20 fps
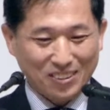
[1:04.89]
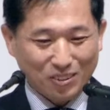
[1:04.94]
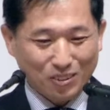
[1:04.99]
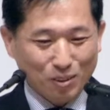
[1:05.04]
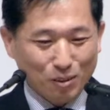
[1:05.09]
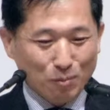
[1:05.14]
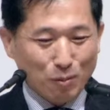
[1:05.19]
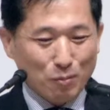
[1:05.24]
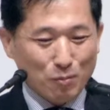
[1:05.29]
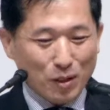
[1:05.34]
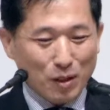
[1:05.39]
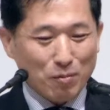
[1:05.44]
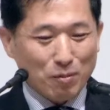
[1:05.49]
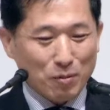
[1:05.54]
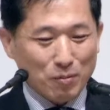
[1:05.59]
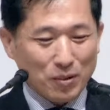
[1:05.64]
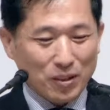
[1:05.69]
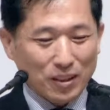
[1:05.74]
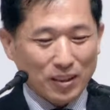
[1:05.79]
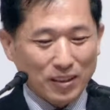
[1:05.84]
오늘 본문에
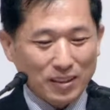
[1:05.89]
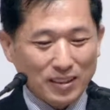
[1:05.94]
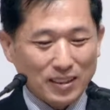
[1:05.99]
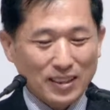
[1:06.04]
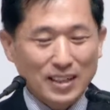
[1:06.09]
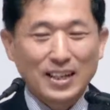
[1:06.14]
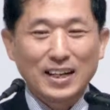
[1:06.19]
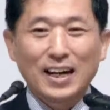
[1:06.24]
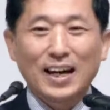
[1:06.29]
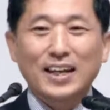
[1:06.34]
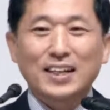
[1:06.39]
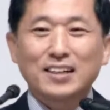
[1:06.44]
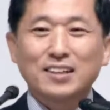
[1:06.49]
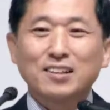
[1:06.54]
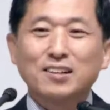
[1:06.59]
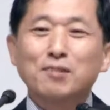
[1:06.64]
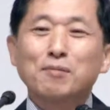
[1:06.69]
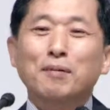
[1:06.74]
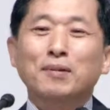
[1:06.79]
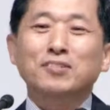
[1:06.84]
보면 하나
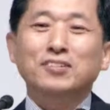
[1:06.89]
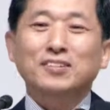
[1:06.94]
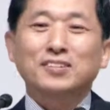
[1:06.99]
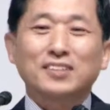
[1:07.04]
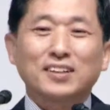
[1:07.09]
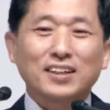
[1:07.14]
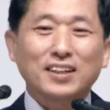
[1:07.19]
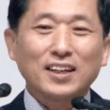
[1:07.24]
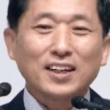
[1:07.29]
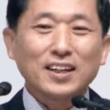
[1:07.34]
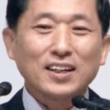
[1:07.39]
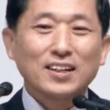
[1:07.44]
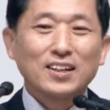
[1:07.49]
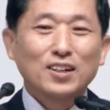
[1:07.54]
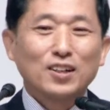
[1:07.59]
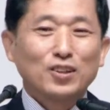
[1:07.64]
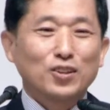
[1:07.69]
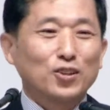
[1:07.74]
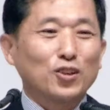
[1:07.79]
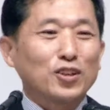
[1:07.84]
이스라엘 백성들에게
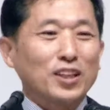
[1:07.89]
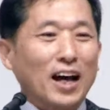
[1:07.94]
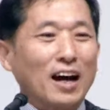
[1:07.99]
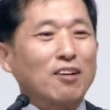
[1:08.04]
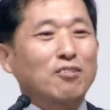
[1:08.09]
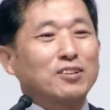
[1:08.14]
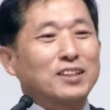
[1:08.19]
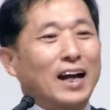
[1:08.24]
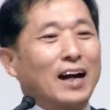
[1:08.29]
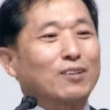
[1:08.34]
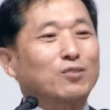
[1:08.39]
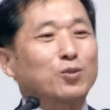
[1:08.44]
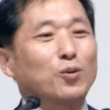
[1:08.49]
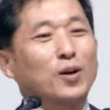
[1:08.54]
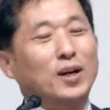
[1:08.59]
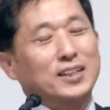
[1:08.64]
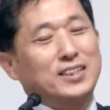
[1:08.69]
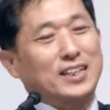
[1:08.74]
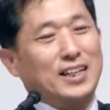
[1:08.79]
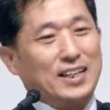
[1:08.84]
너 나하고
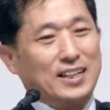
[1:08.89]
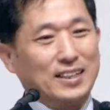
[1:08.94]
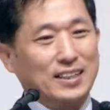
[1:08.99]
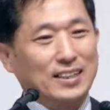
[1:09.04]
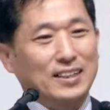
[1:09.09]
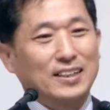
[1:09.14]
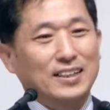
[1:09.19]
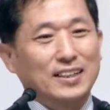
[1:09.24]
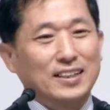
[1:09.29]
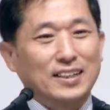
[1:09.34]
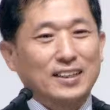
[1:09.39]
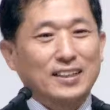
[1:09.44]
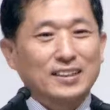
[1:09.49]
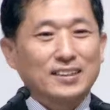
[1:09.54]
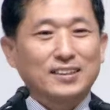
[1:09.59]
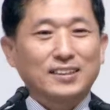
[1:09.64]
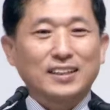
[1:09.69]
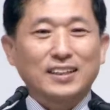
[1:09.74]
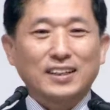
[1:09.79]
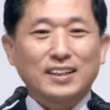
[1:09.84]
약속하자
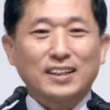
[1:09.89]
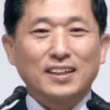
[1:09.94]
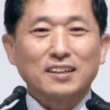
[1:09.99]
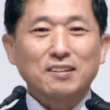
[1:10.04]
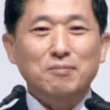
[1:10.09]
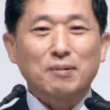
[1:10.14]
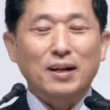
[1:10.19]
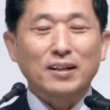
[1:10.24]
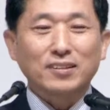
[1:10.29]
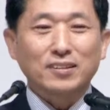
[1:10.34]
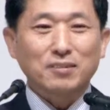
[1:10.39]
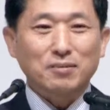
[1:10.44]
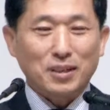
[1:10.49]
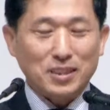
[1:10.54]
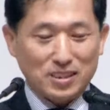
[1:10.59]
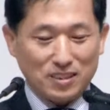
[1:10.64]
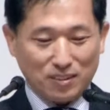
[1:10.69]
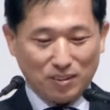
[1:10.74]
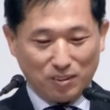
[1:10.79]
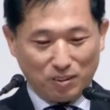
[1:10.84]
그렇게
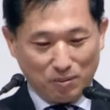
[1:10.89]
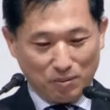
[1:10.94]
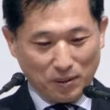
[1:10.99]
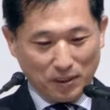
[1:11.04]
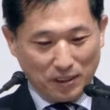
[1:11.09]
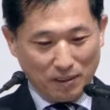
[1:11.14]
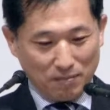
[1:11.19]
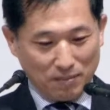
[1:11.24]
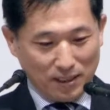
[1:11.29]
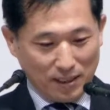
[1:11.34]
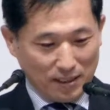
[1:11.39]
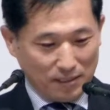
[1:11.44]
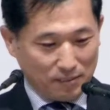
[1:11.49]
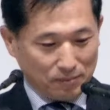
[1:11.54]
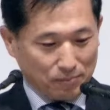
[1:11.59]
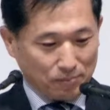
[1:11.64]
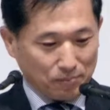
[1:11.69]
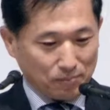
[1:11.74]
말씀하신 것을 보게 됩니다.